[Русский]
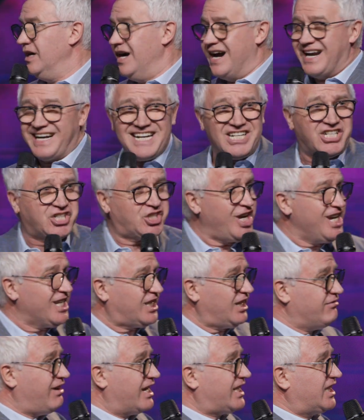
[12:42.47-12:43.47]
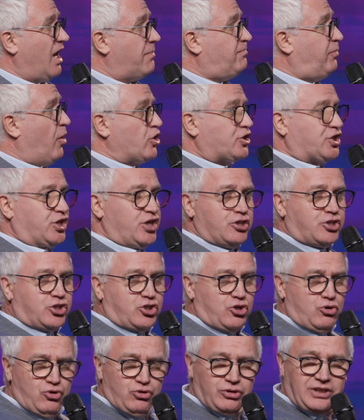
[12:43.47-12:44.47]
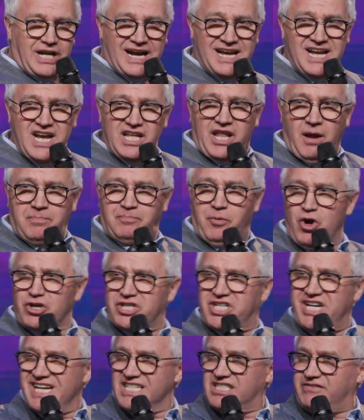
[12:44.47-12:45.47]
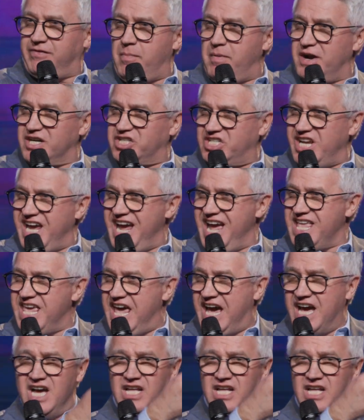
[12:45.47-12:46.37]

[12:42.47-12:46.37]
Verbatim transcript: Рассчитывать на Божье чудо, на Божье освобождение,